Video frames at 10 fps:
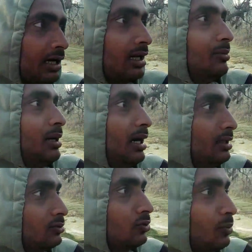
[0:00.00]
अरे
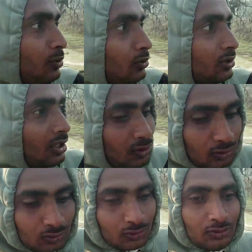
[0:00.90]
भाई चुप हो जाओ
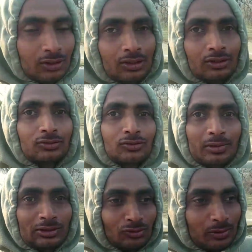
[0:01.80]

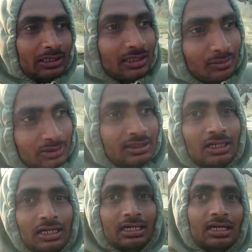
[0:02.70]
सुबह सुबह ये भी
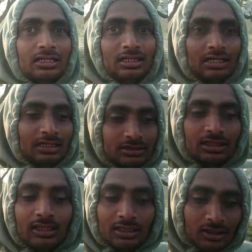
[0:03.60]
झगड़ा करने
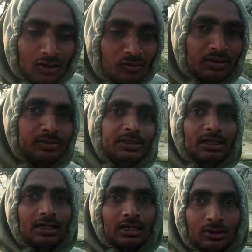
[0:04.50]
लगते हैं गांव में भी
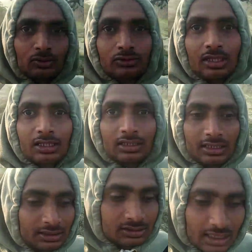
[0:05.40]
झगड़ा होता है
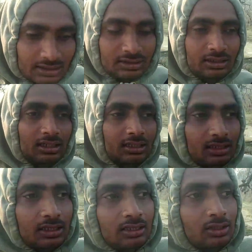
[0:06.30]
कहीं शांति
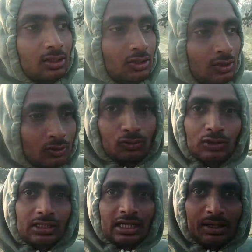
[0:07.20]
नहीं है
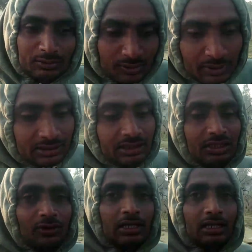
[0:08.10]
कोई आराम से
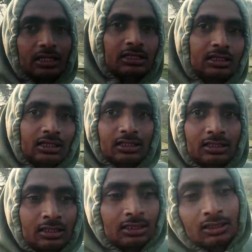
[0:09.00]
बैठने वाला नहीं है
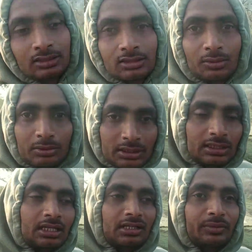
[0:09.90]
सबके
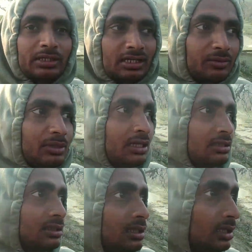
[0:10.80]
शरीर में गर्मी रहती